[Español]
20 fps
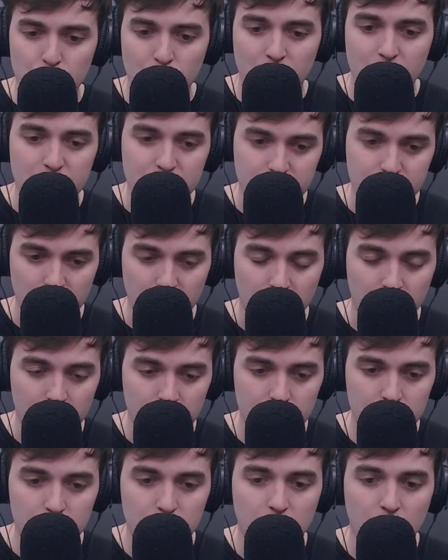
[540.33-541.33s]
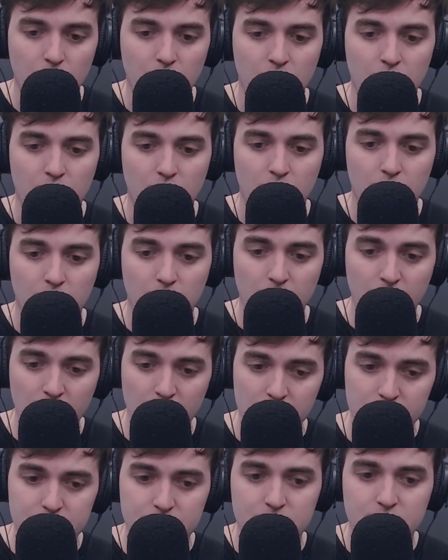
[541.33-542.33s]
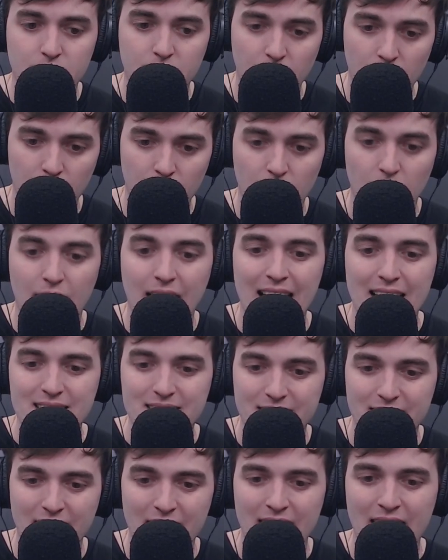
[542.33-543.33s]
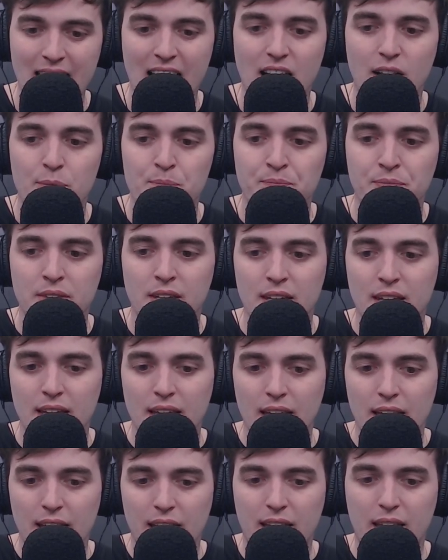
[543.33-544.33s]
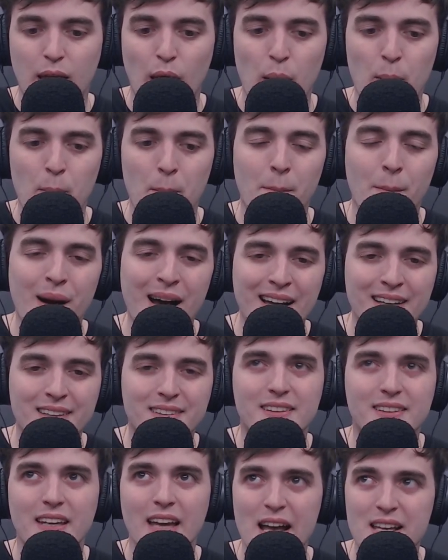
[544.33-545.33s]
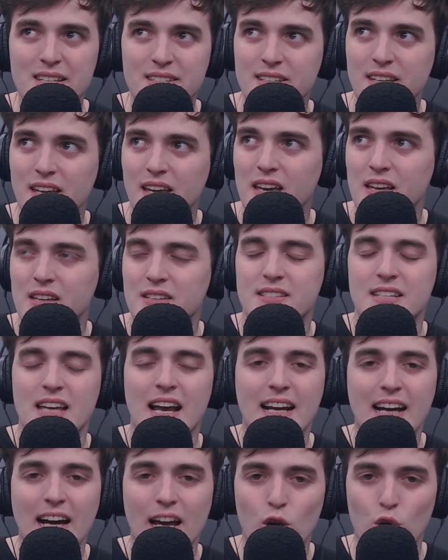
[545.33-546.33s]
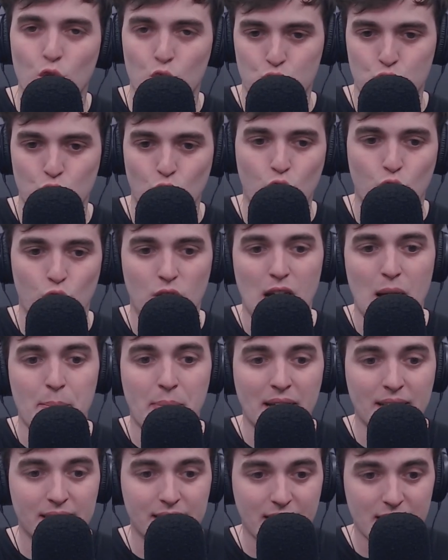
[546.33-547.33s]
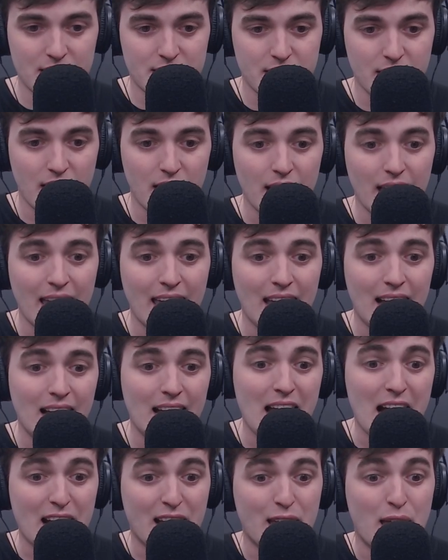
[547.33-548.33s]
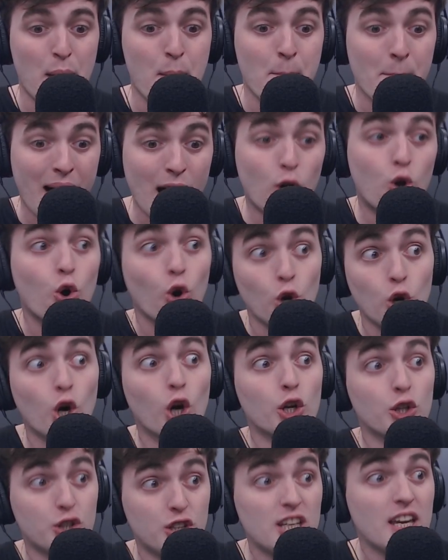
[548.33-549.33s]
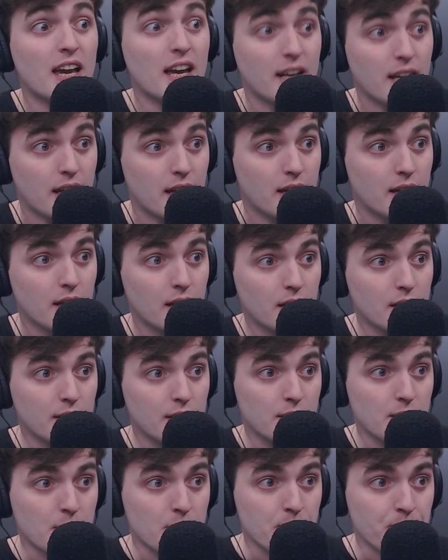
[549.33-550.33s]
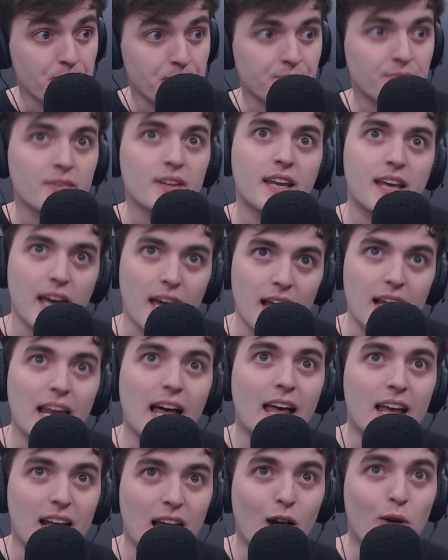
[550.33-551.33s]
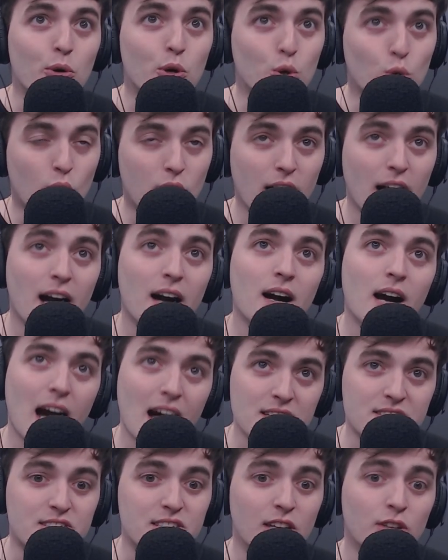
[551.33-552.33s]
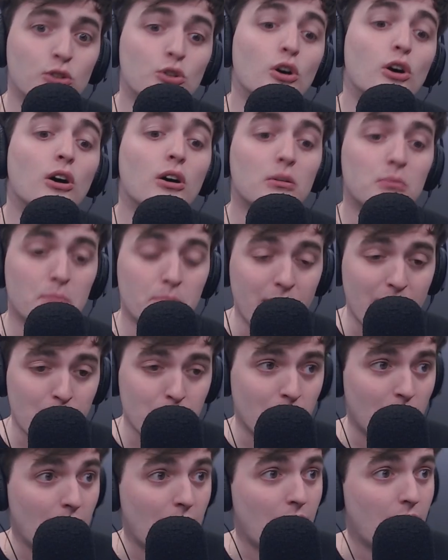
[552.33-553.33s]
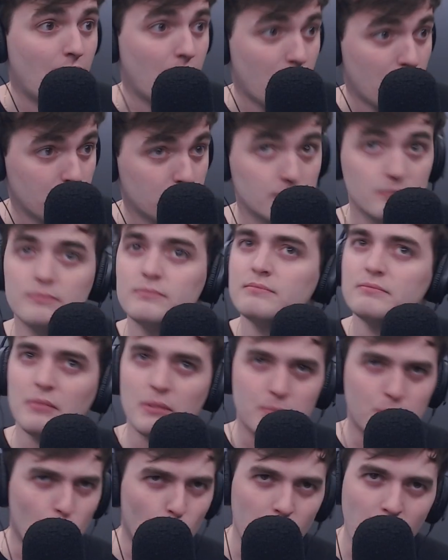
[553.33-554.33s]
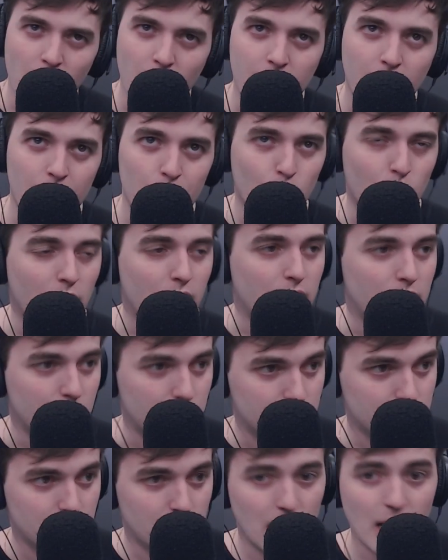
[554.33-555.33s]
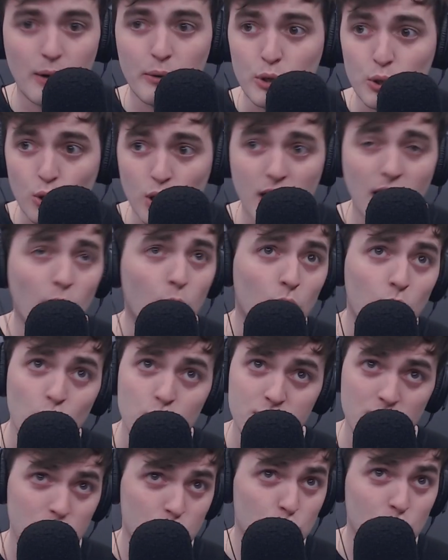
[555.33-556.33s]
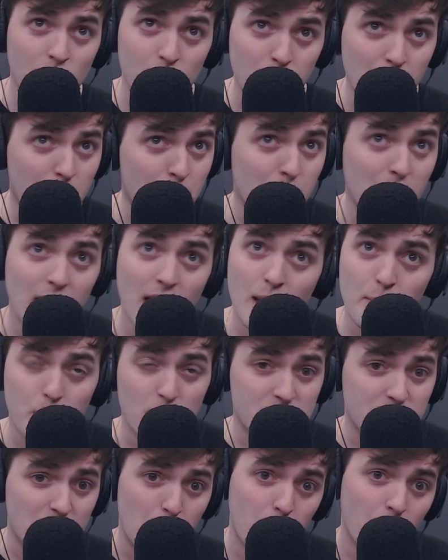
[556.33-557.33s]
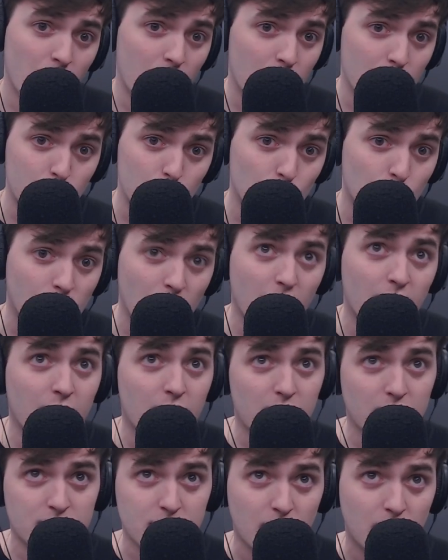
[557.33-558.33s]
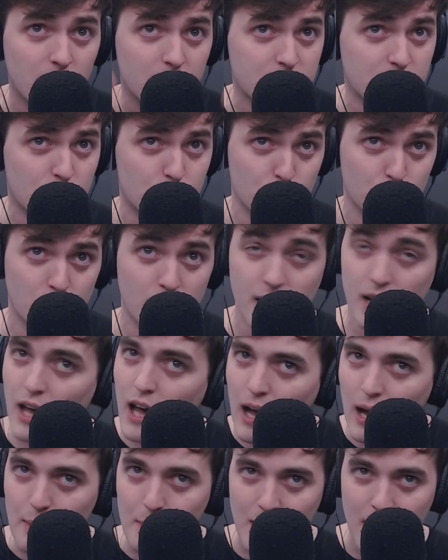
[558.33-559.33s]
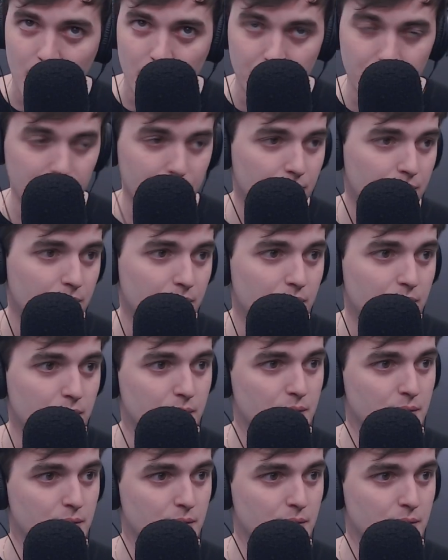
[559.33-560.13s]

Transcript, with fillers: iba a decir eh, es que la escena que más te hace sacar los ojos de la pantalla es la que más color tiene. Exactamente. Es la de la bruja haciendo mermelada. Exactamente. Voy a dejarlo ahí. Exactamente. La bruja cuando se hace una mermelada después se la pone a la tostada y se desayuna. Vos sabés de,